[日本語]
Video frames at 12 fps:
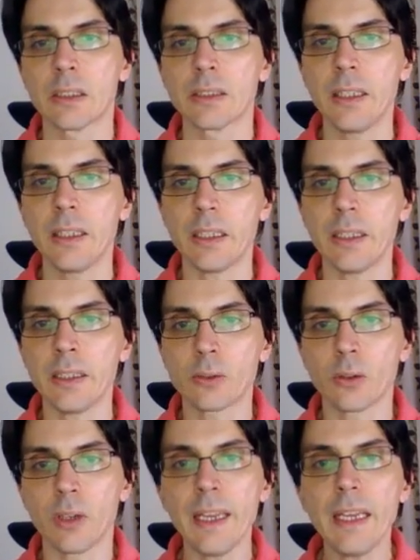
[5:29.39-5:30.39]
で、えっ、ー、
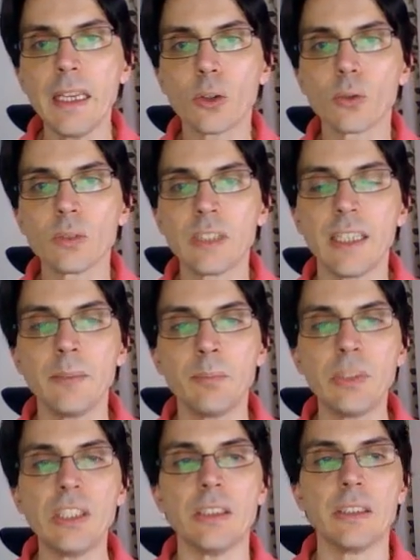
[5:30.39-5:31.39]
と、A コンテイン
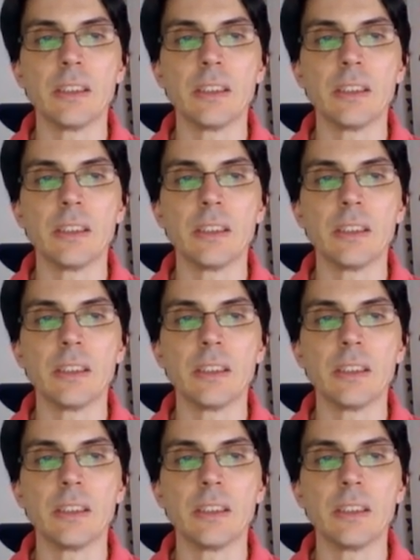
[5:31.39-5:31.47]
B